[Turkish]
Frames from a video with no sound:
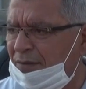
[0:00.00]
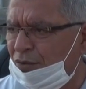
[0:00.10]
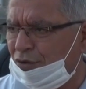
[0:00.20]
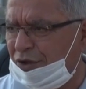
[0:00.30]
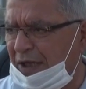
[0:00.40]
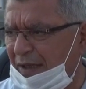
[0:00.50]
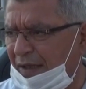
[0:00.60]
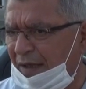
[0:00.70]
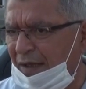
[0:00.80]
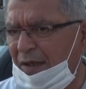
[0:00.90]
düşüşe
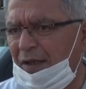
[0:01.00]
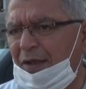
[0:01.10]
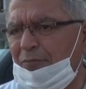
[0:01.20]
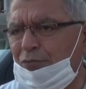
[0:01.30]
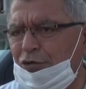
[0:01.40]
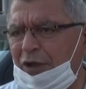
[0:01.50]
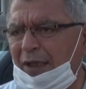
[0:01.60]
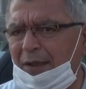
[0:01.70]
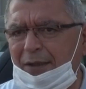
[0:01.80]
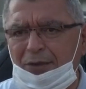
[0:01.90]
gider. Bu
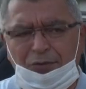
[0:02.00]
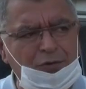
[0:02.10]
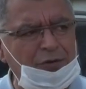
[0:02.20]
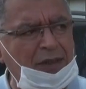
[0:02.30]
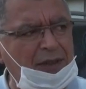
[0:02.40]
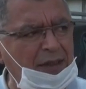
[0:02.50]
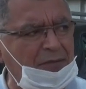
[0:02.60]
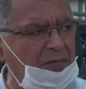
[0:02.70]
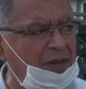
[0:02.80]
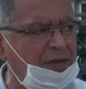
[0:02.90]
şekilde düşüşe
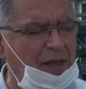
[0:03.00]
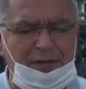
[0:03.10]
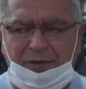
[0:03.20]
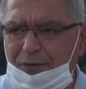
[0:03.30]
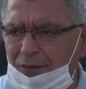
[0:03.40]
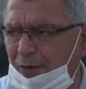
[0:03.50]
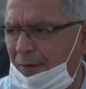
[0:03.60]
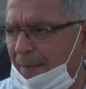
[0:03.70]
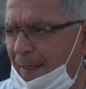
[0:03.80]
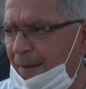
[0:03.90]
gitme şansı yok.
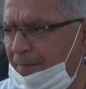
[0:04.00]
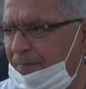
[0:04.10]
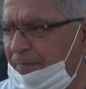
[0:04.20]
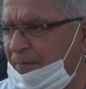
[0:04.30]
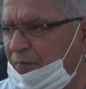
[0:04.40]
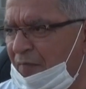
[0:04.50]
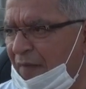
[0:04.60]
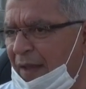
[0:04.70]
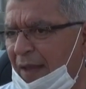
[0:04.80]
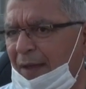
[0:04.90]

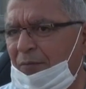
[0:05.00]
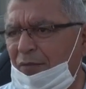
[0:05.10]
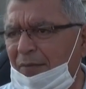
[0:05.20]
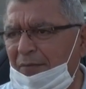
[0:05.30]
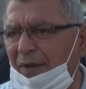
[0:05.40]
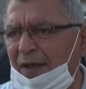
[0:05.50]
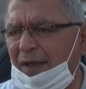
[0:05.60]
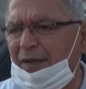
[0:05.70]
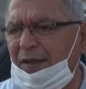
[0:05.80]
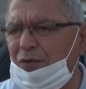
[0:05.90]
Yani bu
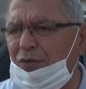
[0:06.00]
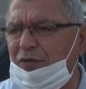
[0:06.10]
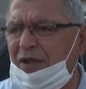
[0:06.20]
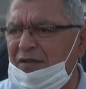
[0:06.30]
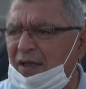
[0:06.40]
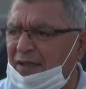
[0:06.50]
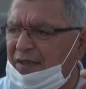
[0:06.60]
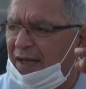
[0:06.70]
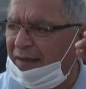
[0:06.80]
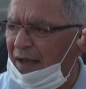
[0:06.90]
memlekette yüzde
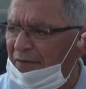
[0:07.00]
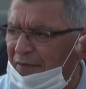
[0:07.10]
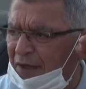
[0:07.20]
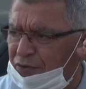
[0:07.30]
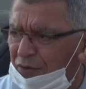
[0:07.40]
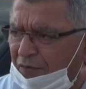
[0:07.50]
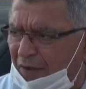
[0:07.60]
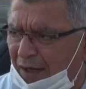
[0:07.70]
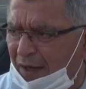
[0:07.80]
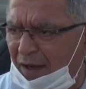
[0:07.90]
seksen enflasyon
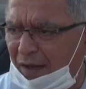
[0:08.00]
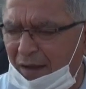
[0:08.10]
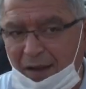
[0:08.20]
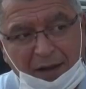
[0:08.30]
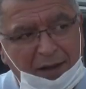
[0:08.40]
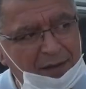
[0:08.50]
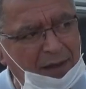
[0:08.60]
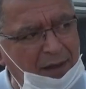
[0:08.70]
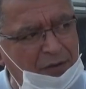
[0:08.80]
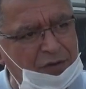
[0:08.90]
kanan.
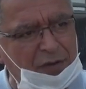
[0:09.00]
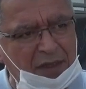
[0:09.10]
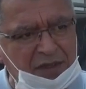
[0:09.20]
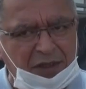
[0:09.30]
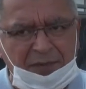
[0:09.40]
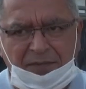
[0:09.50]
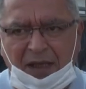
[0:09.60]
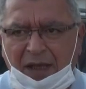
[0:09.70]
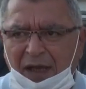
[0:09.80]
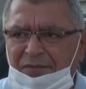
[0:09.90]
televizyona çıkıp
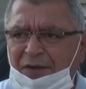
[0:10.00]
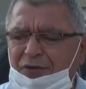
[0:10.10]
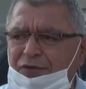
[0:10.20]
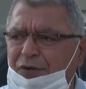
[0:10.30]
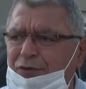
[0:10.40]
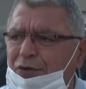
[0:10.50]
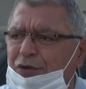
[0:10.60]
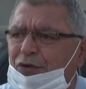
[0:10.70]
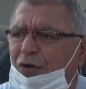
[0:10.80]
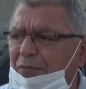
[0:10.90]
da enflasyon
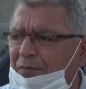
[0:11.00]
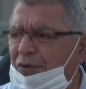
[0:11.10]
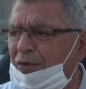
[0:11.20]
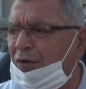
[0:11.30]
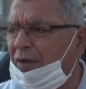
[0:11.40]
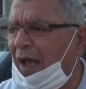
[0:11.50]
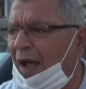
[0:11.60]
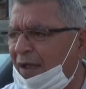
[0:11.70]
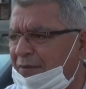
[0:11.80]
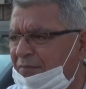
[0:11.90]
yüzde on bir nokta
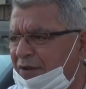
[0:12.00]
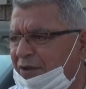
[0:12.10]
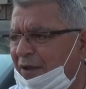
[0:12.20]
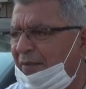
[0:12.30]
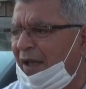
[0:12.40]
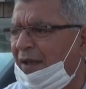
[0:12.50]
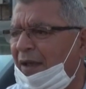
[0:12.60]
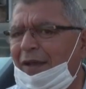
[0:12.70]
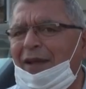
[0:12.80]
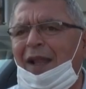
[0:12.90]
altmış demek
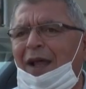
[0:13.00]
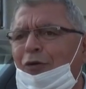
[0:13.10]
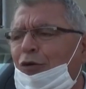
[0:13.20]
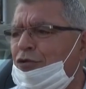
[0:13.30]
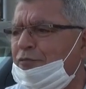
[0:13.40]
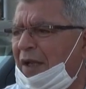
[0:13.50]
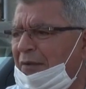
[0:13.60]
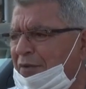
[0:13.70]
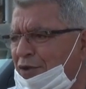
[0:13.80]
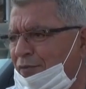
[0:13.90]
yalan
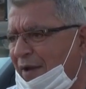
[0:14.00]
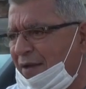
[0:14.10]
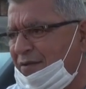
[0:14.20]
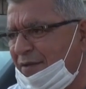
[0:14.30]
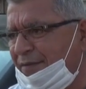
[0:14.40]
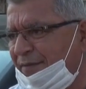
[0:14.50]
konuşmanın bir numarası.